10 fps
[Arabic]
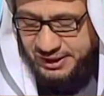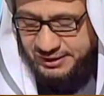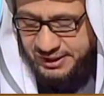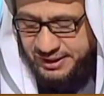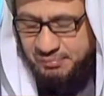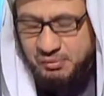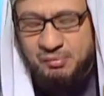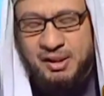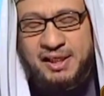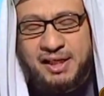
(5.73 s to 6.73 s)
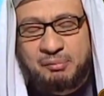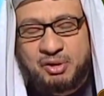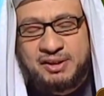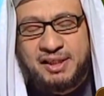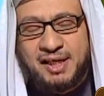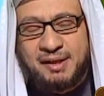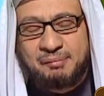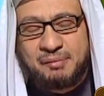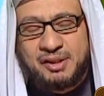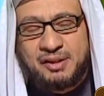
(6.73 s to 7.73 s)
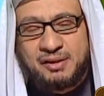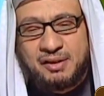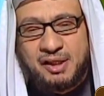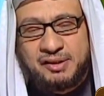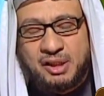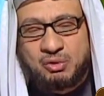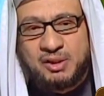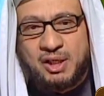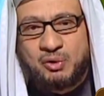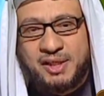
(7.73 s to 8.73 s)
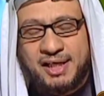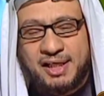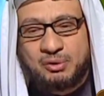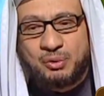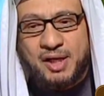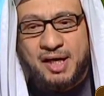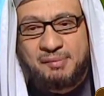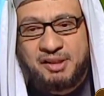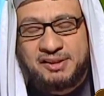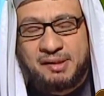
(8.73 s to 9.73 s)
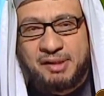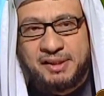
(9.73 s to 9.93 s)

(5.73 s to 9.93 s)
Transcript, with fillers: للتيمم هل لابد من أن يكون هناك تراب عندما